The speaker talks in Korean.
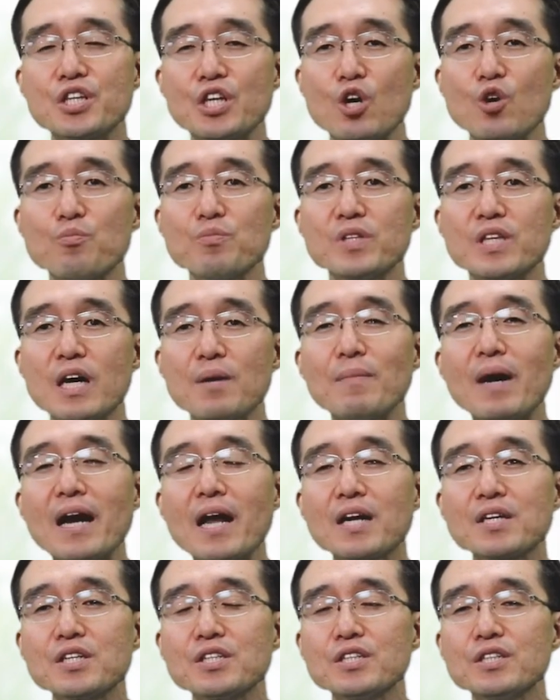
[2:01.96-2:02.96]
나옵니다.
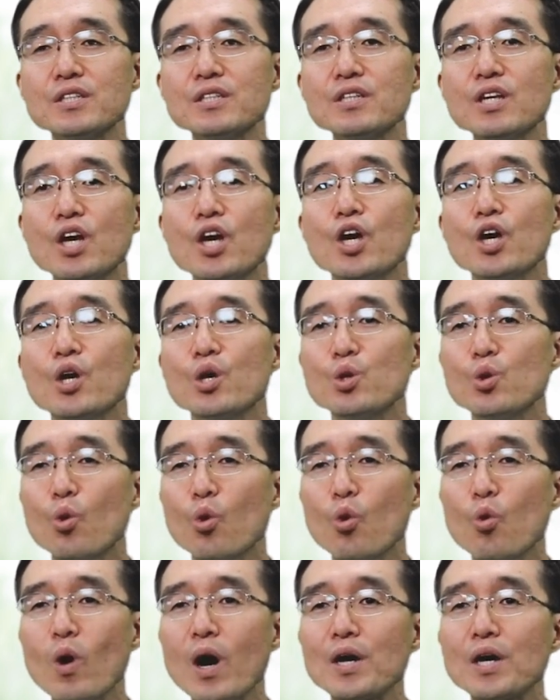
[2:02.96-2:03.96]
말하기를
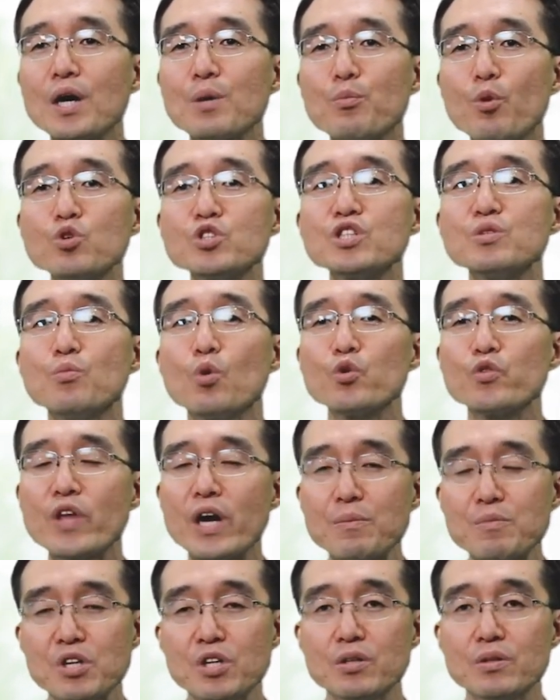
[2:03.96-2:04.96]
여호와가 보지
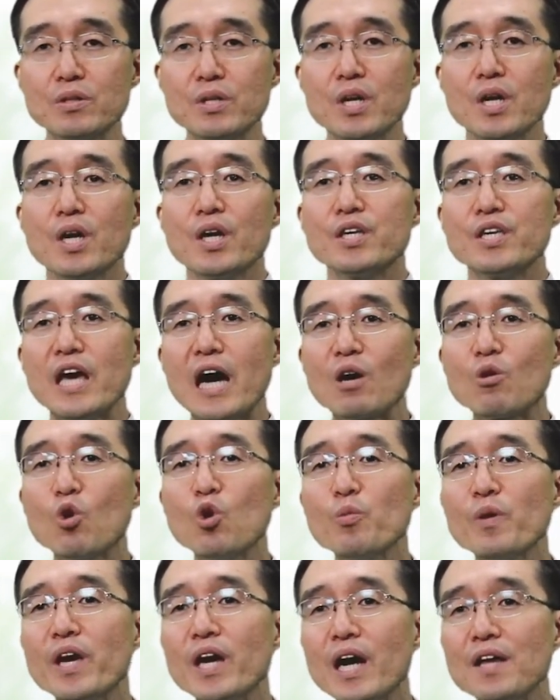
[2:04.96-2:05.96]
못하며
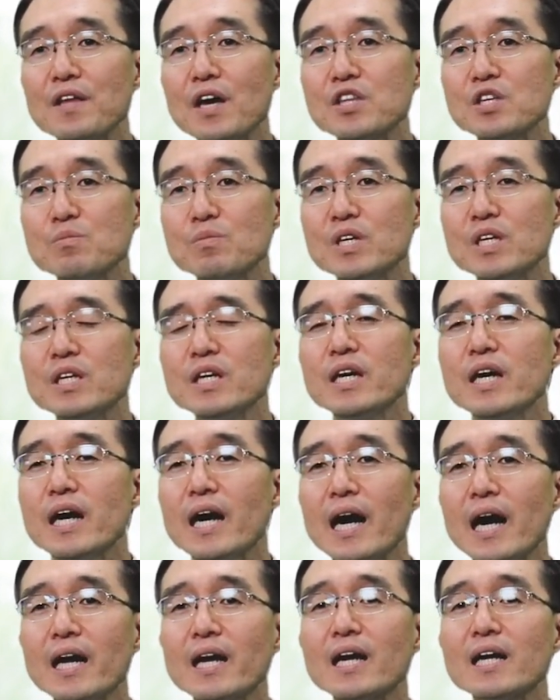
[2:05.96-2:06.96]
야곱의 하나님이
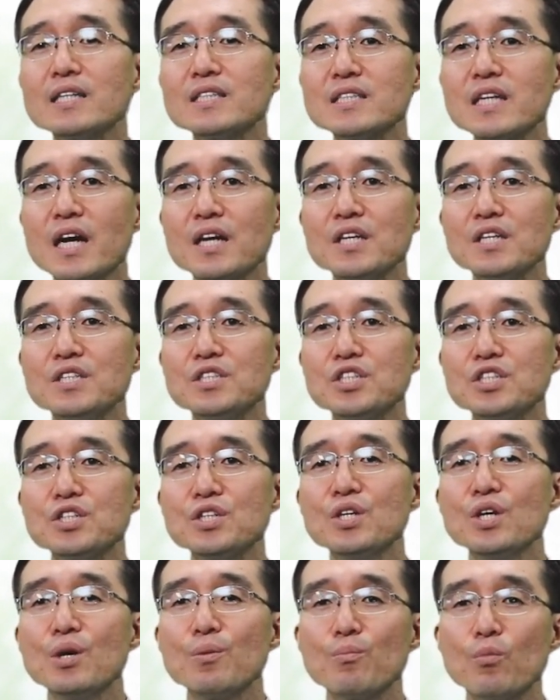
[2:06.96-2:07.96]

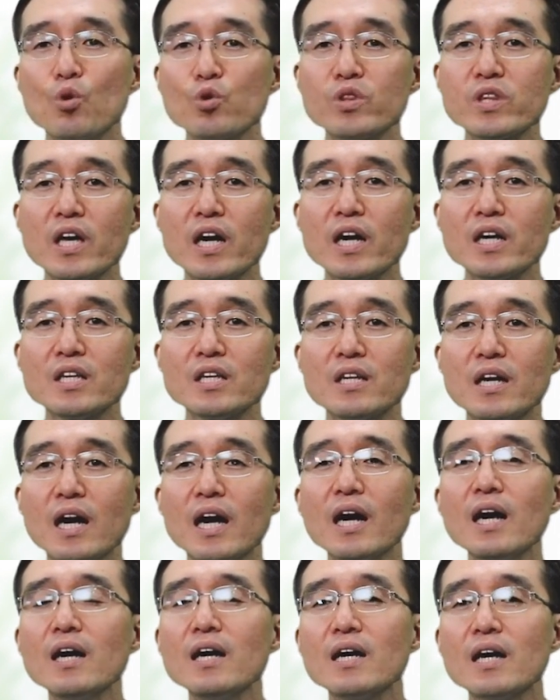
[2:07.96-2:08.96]
알아차리지
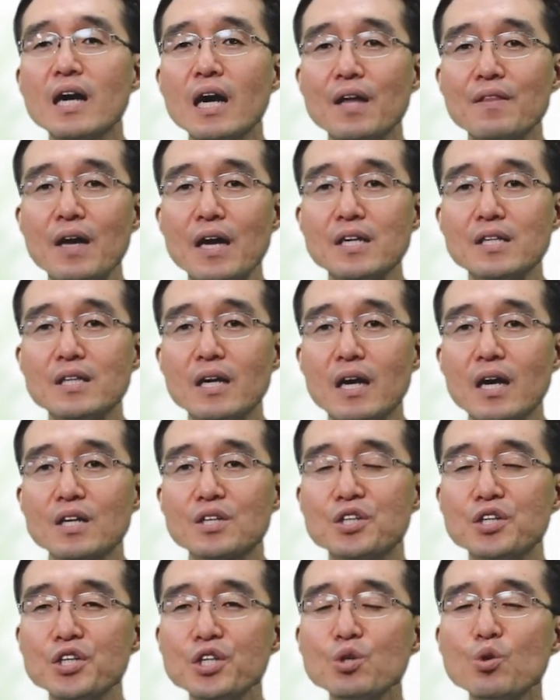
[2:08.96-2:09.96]
못하리라 하나이다.
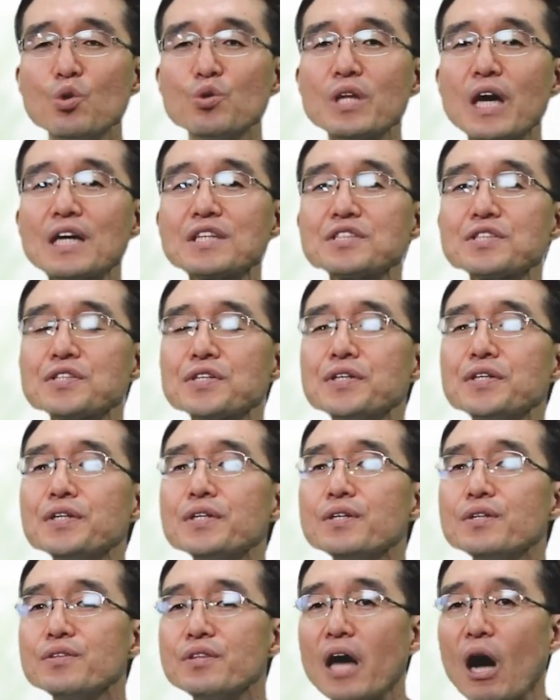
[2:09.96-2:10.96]
그리고
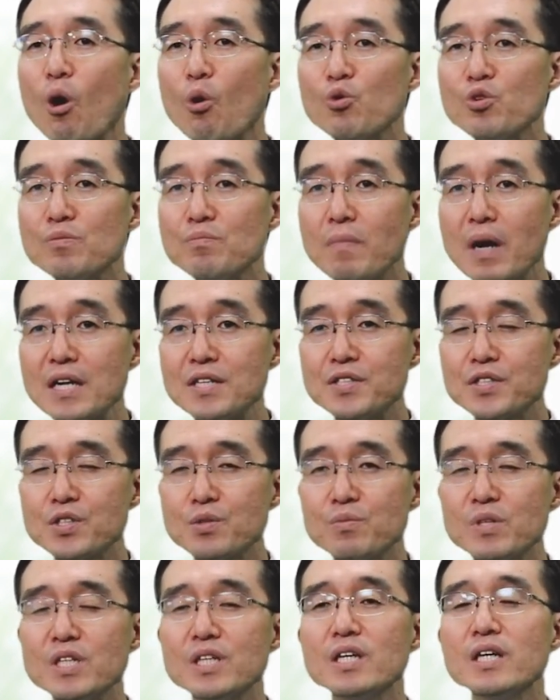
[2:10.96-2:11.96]
나서 나오는
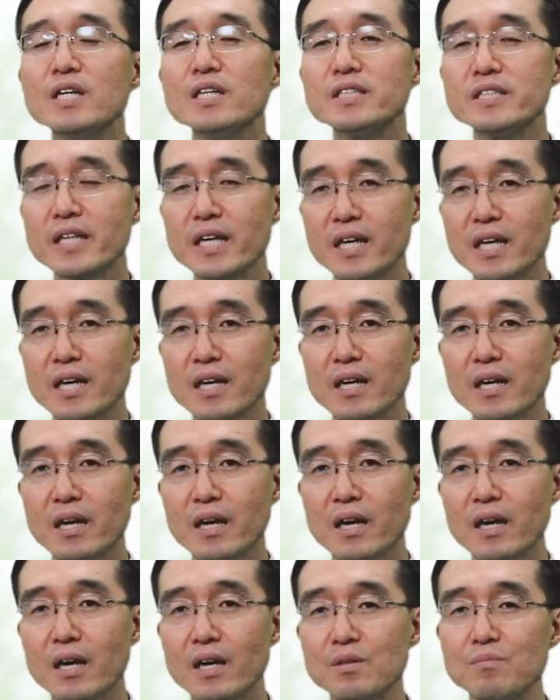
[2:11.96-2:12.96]
말씀이
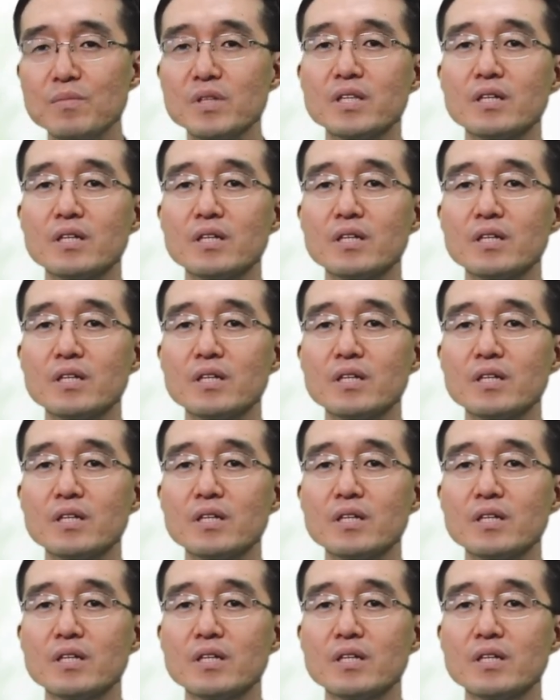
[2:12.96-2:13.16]
생각하라.